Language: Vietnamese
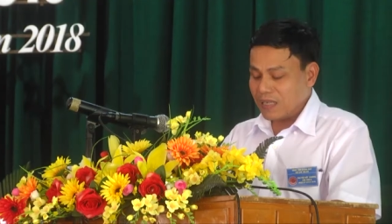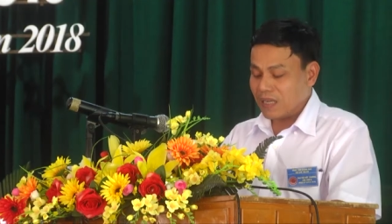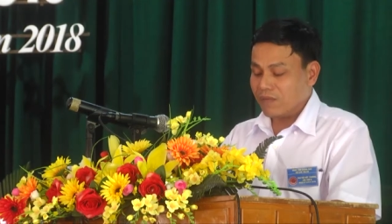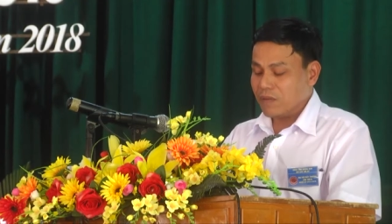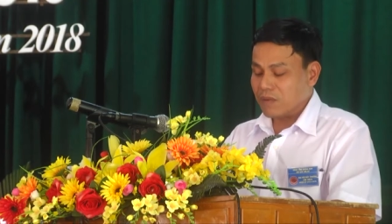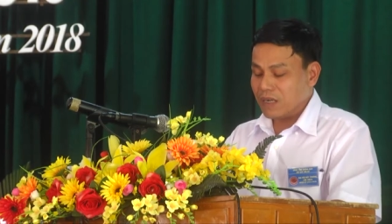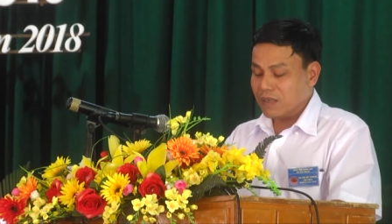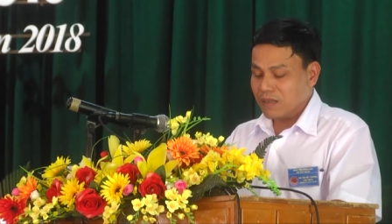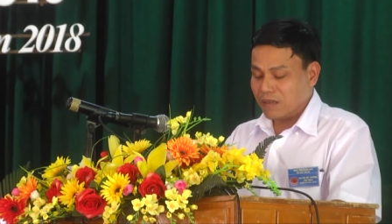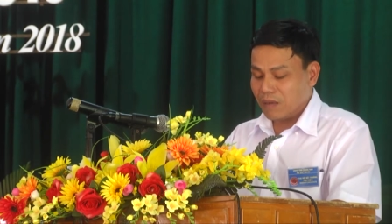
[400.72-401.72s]
các xã vùng
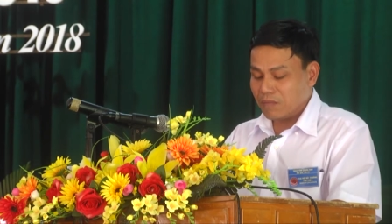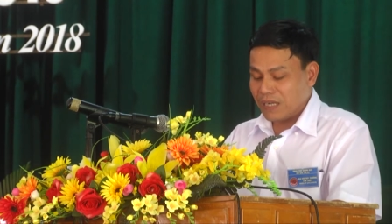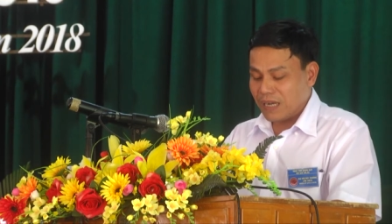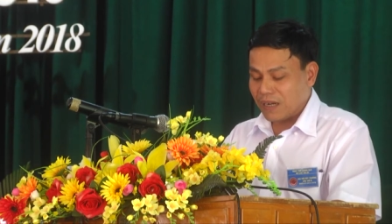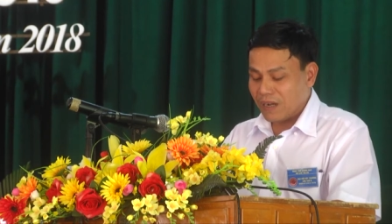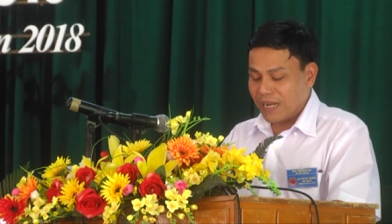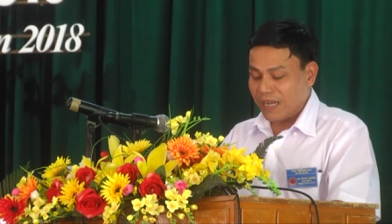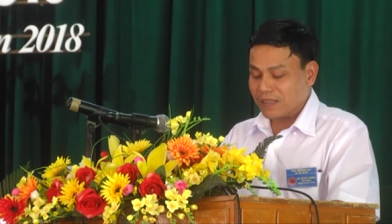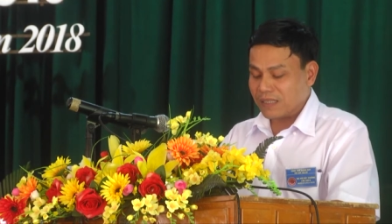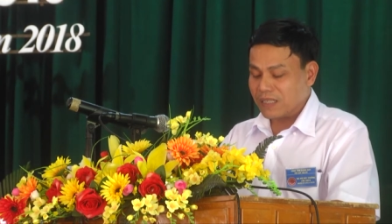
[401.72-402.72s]
cơ giao thông đi lại khó
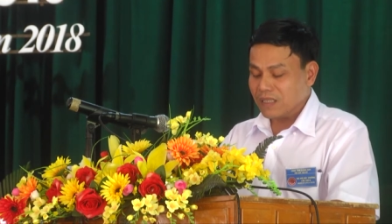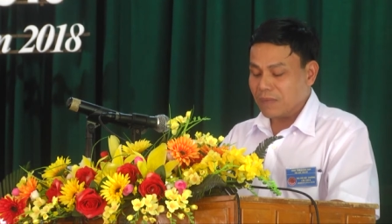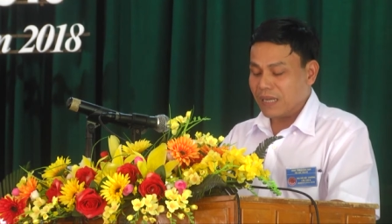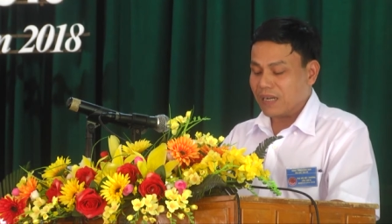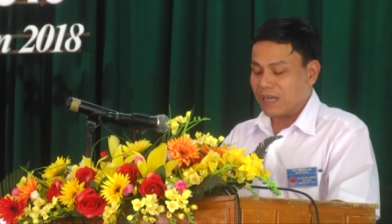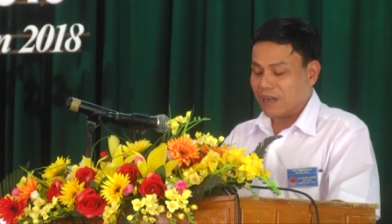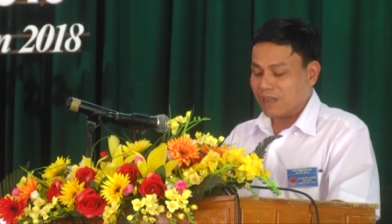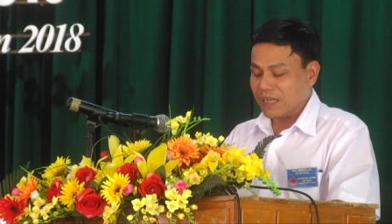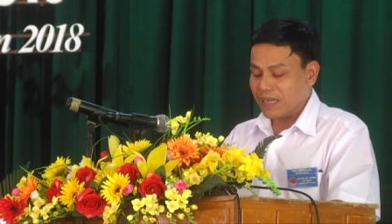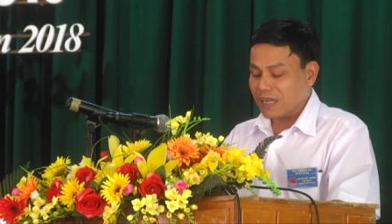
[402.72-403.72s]
khăn thì trước mắt là
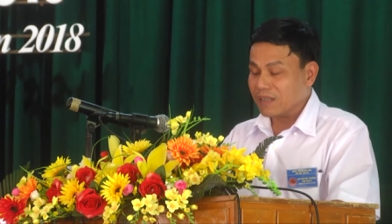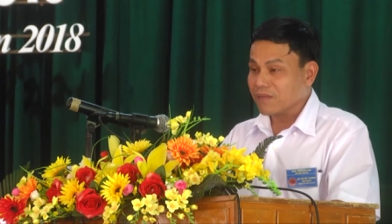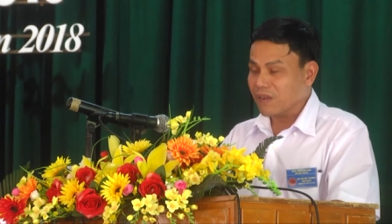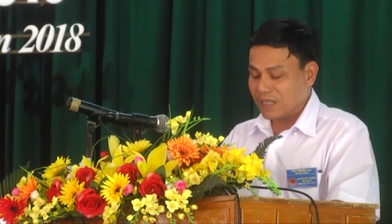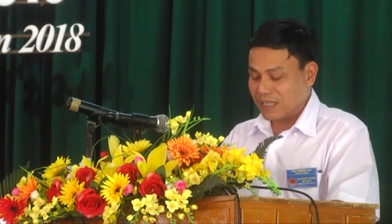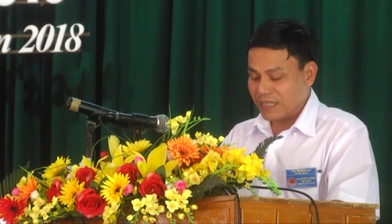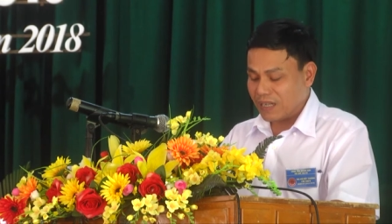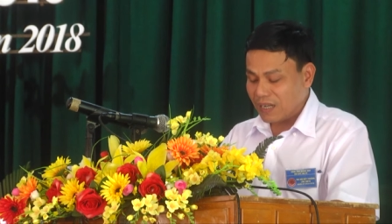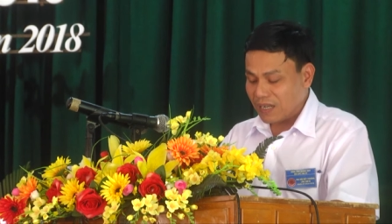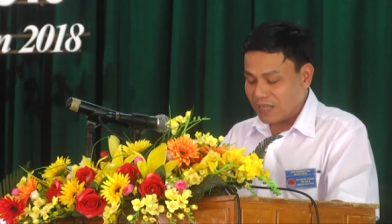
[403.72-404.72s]
có thể phát triển
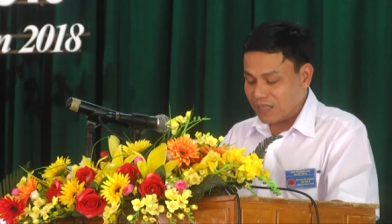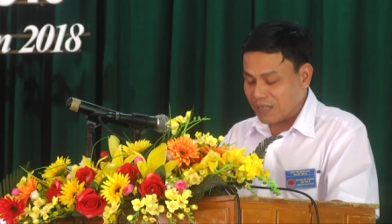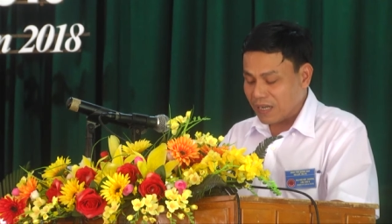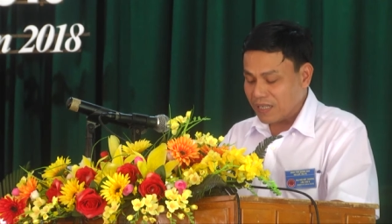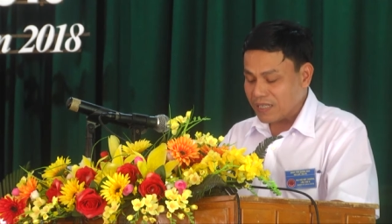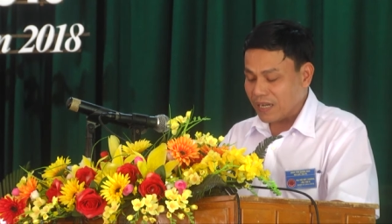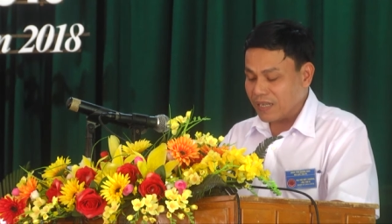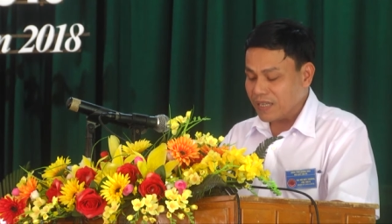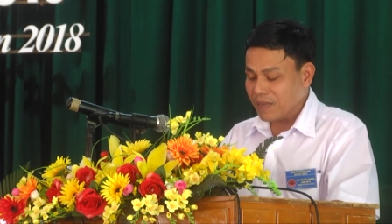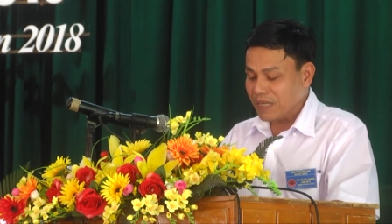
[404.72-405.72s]
các cơ sở
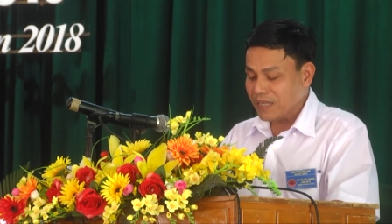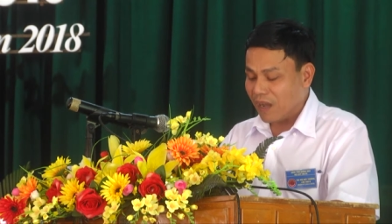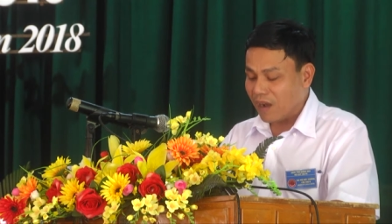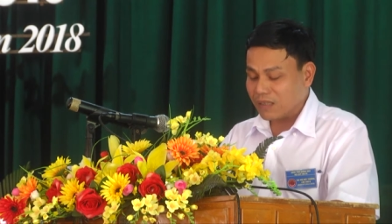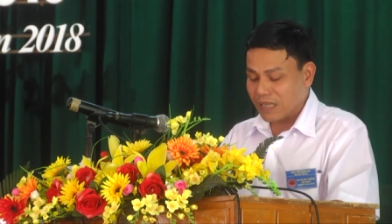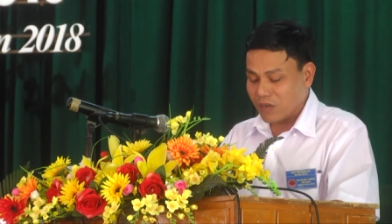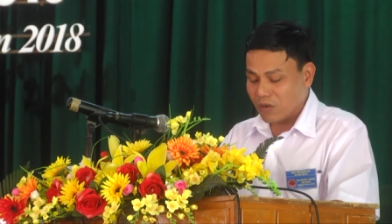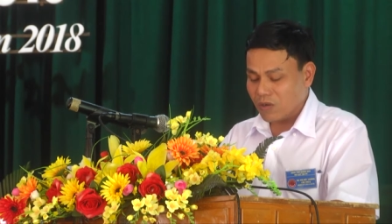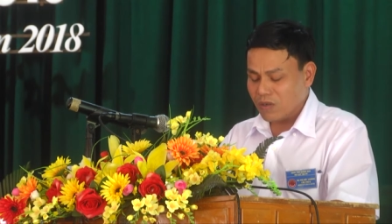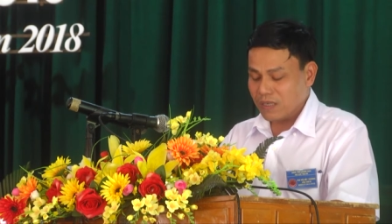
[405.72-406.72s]
chế biến nhỏ tại
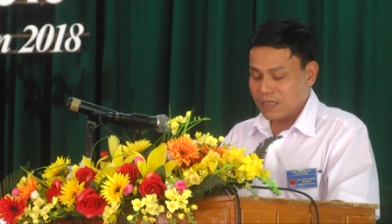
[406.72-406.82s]
chỗ